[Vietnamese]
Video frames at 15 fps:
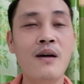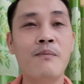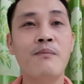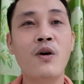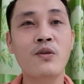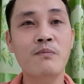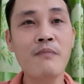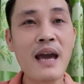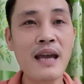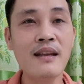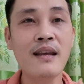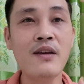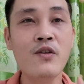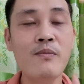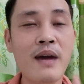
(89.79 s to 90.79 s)
Một bên
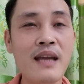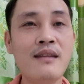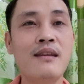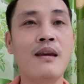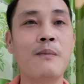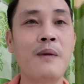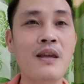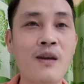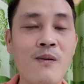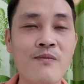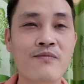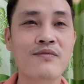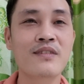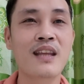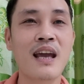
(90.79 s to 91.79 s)
yêu mến chị Phi
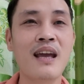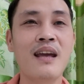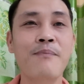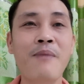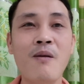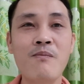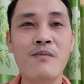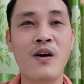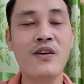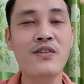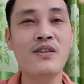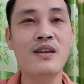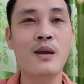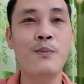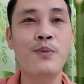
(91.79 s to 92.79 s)
Nhung thì mong mỏi
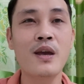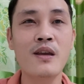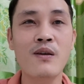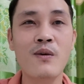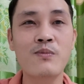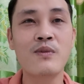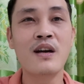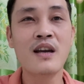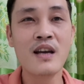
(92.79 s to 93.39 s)
cho chị Phi Nhung